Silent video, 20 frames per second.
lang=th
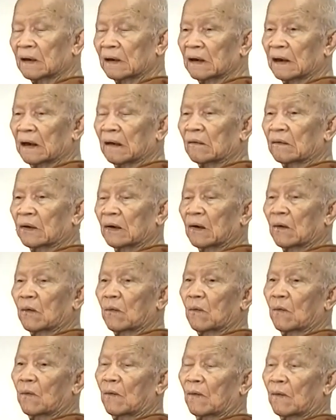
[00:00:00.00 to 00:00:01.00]
เดือนแล้ว
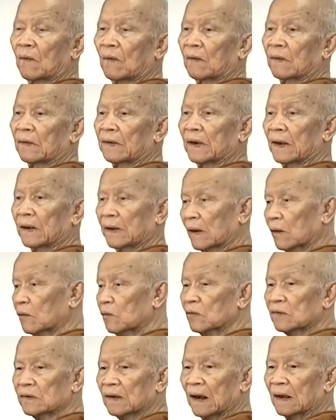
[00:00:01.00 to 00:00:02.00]
เนี่ยยัง
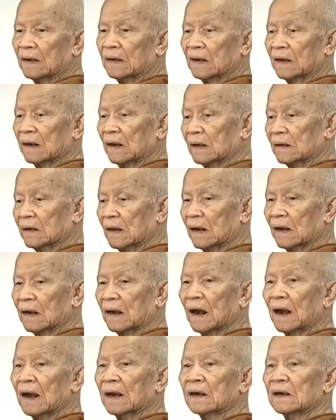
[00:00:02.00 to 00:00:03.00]
อุตส่าห์ตะเกียกตะ
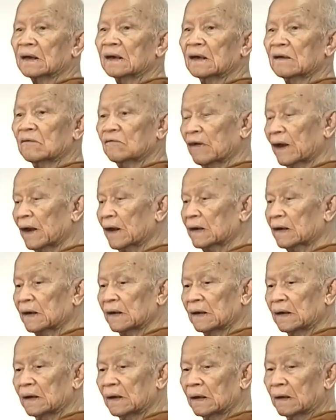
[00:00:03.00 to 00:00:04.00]
กายขึ้นเว
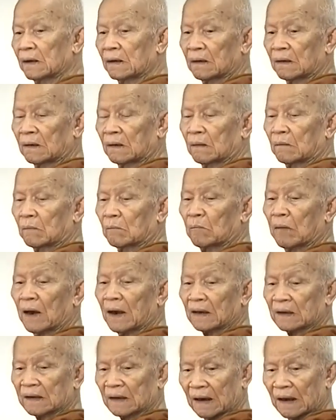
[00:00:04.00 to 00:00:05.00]
ที บ้า
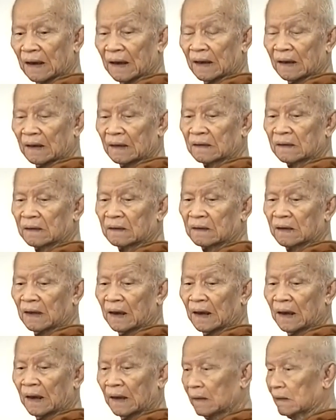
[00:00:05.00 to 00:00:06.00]
นแก่เท
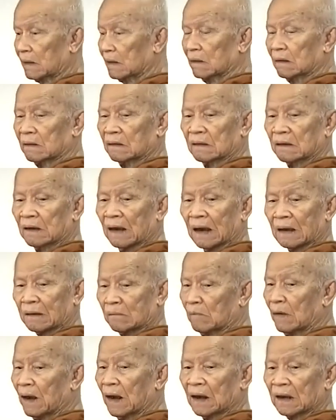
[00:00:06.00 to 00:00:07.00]
ศหนัก
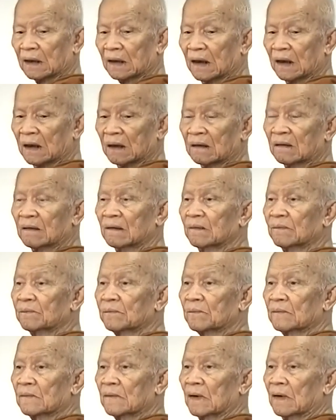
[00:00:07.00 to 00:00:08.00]
มากนะ
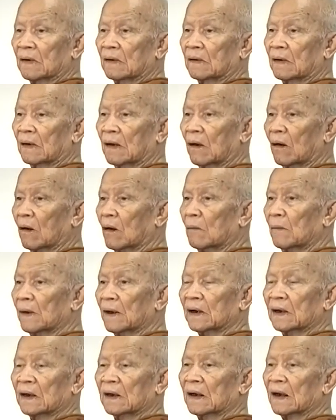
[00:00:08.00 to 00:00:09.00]
เราก็ไม่
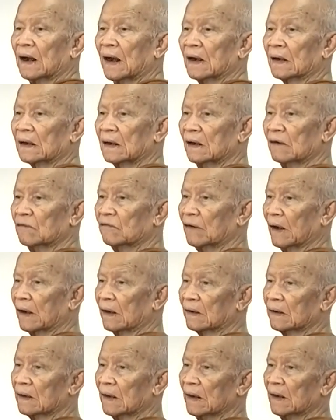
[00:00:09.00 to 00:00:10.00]
เคยคาดเคยฝัน
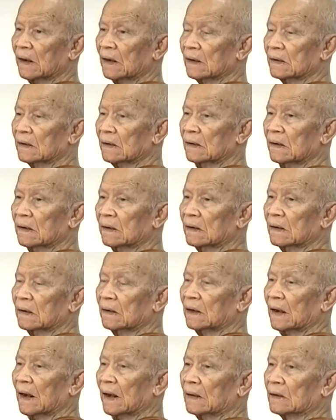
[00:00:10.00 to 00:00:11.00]
จะได้ขึ้น
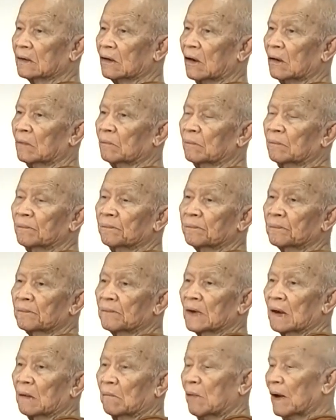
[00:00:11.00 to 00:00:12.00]
เทศตอน
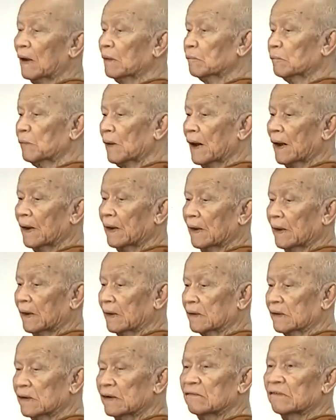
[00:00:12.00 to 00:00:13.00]
บ้านปลายแห่ง
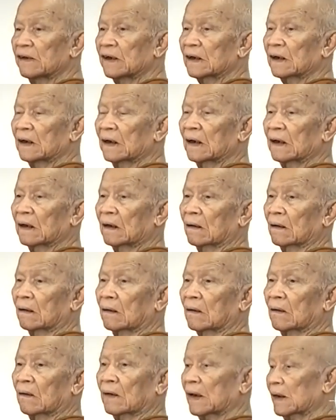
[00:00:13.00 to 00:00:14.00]
ชีวิตนี่
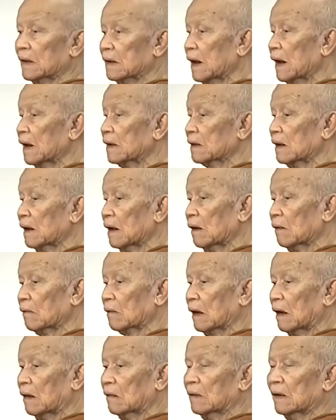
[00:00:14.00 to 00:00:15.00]
ก็ได้เทศเสร็จแล้ว
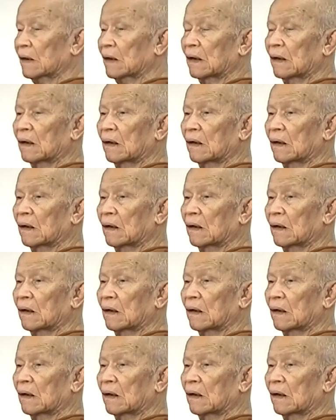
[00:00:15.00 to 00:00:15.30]
ข่าวนี้